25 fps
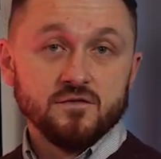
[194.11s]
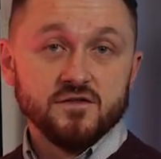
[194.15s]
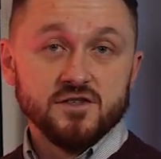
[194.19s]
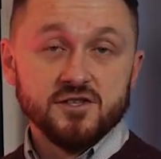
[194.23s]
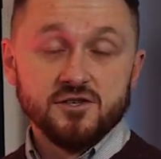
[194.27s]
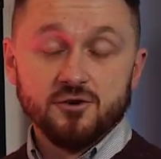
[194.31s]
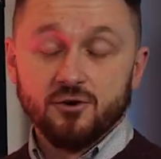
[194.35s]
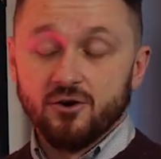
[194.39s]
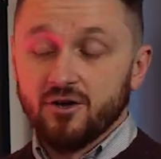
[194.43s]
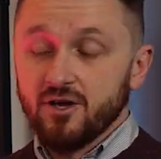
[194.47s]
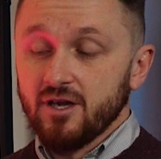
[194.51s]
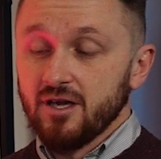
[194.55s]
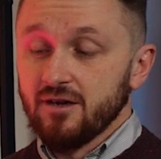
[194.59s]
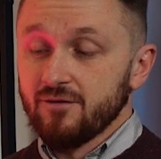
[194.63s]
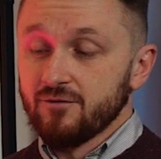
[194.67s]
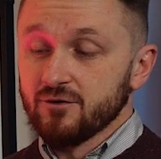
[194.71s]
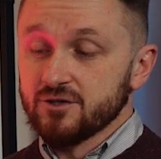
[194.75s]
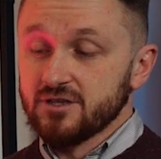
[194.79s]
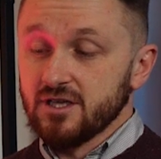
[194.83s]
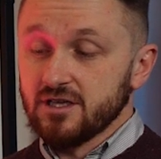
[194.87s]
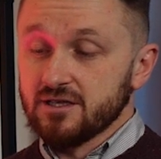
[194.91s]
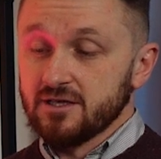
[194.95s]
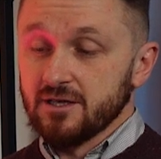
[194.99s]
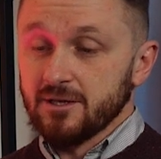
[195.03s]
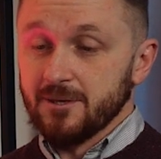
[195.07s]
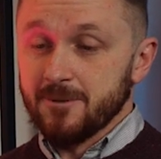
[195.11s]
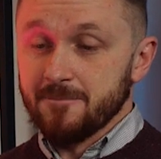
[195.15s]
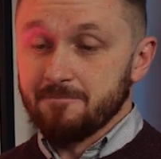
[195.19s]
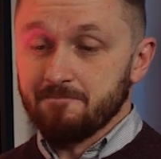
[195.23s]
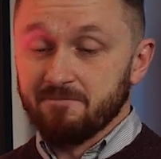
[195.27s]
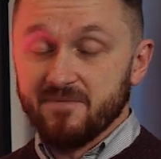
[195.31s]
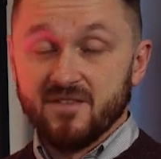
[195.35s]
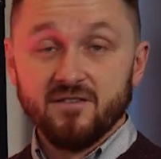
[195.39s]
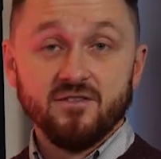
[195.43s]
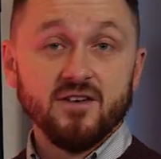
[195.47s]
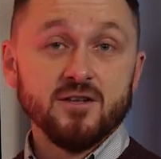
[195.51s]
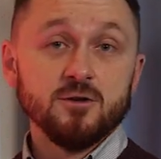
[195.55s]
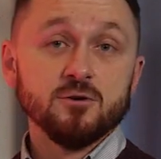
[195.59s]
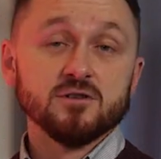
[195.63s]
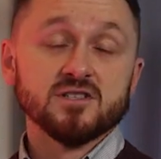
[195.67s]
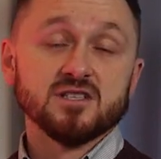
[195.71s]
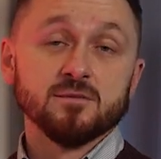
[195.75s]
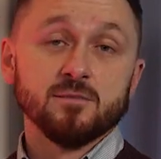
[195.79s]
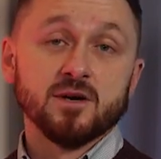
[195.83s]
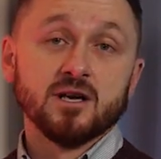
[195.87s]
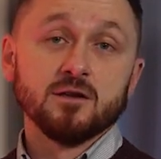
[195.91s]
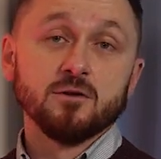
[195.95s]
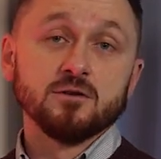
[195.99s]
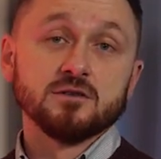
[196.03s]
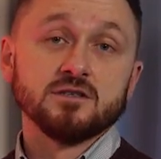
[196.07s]
Все, и вот это видео
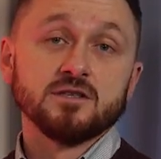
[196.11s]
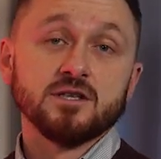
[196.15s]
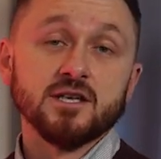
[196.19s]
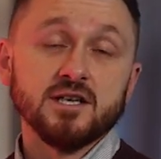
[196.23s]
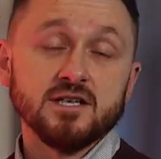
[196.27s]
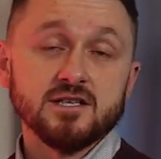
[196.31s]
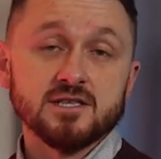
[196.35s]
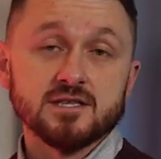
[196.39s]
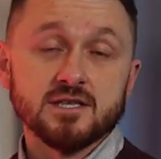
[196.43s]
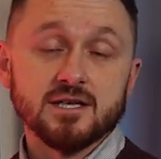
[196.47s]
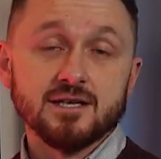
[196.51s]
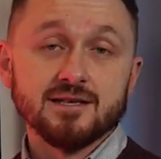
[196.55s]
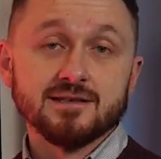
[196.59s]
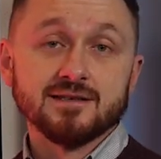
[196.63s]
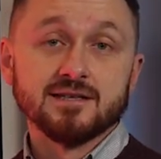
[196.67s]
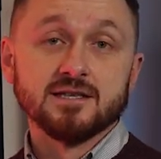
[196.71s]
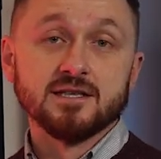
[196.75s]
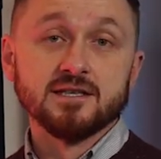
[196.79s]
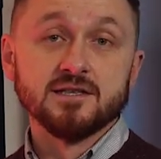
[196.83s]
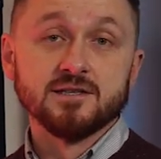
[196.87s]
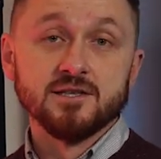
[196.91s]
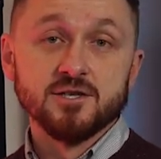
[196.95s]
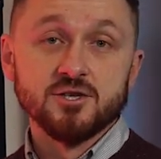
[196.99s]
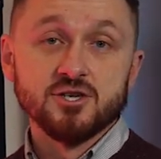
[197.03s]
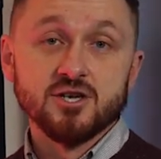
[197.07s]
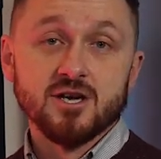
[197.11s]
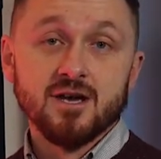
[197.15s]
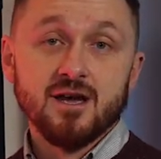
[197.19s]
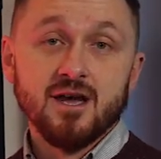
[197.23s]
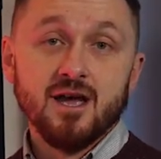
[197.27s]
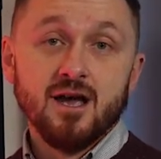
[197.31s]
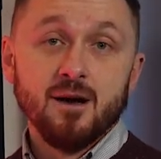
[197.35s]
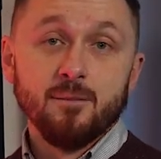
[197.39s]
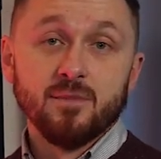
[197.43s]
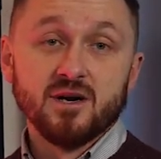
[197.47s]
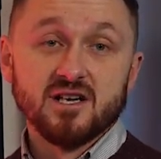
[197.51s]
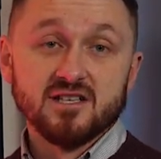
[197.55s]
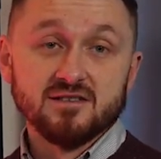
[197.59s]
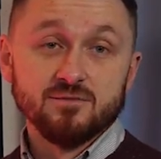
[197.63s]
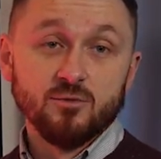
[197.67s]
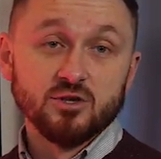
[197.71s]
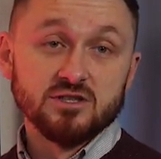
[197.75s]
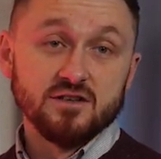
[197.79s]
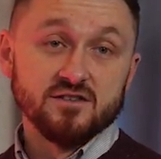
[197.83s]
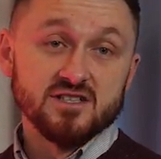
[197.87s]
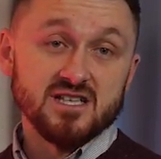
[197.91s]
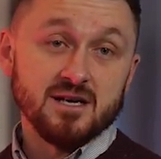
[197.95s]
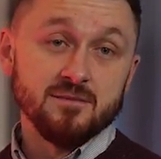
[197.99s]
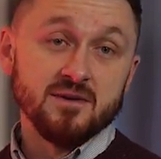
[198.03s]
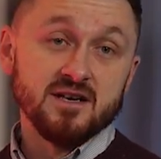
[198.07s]
собрало 300 тысяч
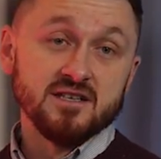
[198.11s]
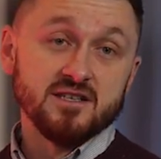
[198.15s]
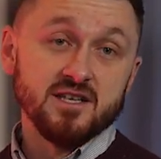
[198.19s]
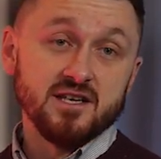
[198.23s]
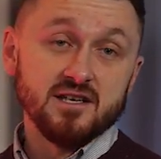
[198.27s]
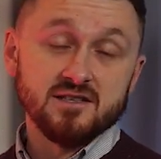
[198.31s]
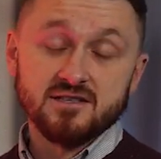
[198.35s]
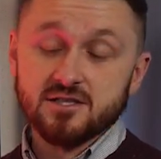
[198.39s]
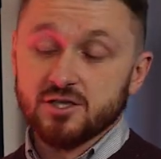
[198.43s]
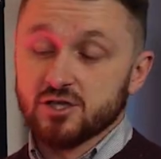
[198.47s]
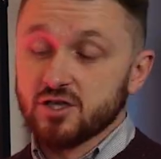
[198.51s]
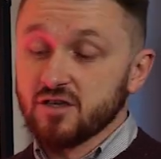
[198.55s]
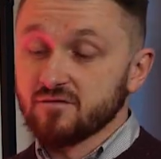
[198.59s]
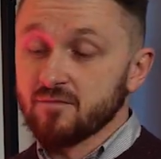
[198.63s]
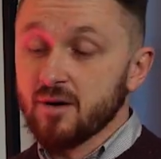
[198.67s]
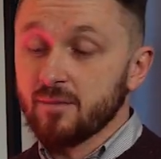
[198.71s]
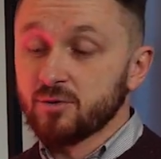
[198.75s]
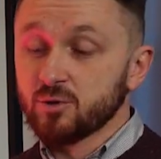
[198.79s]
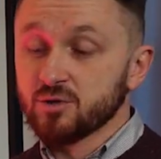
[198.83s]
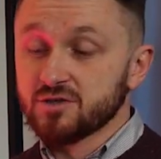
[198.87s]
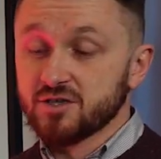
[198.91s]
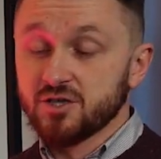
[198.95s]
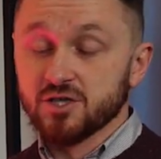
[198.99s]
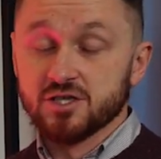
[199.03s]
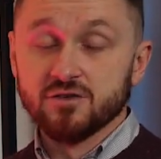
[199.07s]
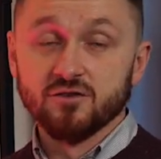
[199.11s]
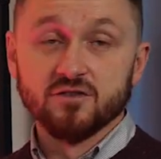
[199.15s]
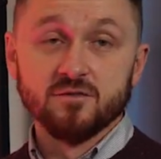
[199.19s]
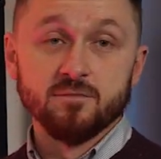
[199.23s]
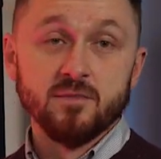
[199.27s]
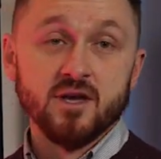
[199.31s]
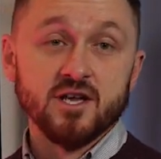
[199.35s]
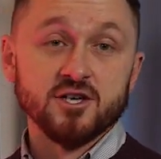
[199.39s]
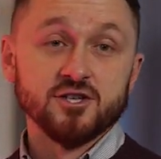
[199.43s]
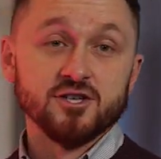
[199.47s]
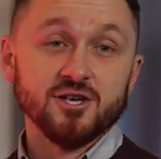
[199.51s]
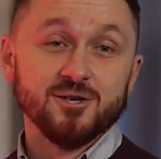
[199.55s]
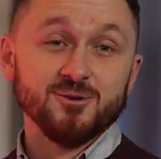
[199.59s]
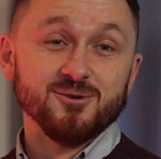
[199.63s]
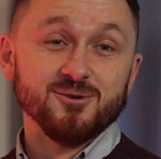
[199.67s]
просмотров. Самое интересное, что в Бобруйске живет меньше